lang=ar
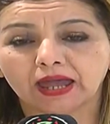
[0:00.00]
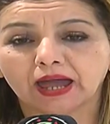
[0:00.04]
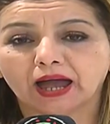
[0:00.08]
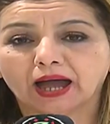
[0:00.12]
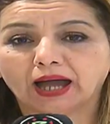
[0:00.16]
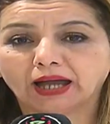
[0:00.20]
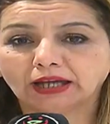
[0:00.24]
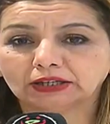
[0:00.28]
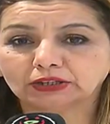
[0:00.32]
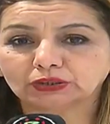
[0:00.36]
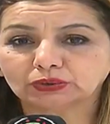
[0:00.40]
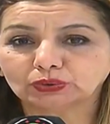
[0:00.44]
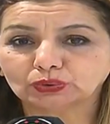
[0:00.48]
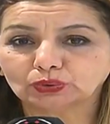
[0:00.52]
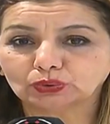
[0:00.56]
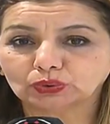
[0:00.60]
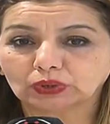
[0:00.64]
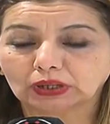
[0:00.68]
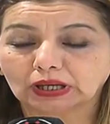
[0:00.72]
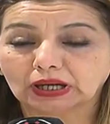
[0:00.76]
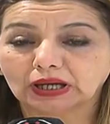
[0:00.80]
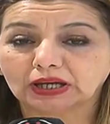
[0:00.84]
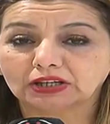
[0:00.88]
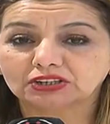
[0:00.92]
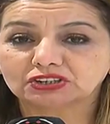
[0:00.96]
حيث
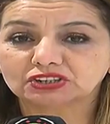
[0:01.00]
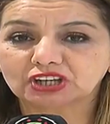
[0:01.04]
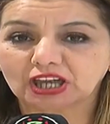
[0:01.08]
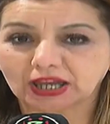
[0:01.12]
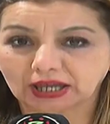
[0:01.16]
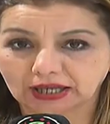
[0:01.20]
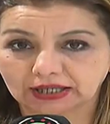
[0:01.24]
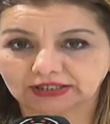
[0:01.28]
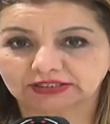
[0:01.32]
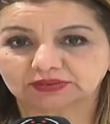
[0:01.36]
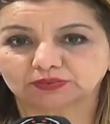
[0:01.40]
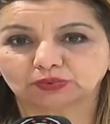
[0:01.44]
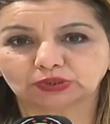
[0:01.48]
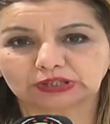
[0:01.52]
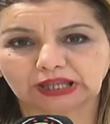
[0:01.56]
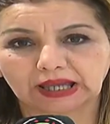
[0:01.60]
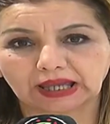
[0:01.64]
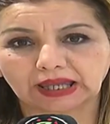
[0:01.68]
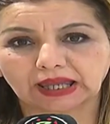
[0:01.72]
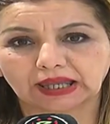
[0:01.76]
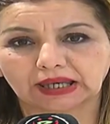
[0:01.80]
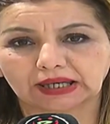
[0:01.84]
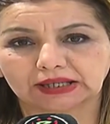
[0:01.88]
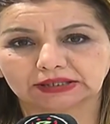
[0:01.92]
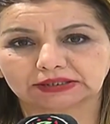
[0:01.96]
آه، جاءت
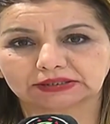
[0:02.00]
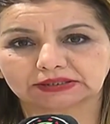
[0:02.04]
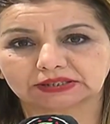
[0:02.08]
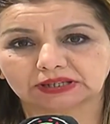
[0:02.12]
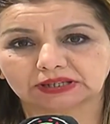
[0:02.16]
مداخلة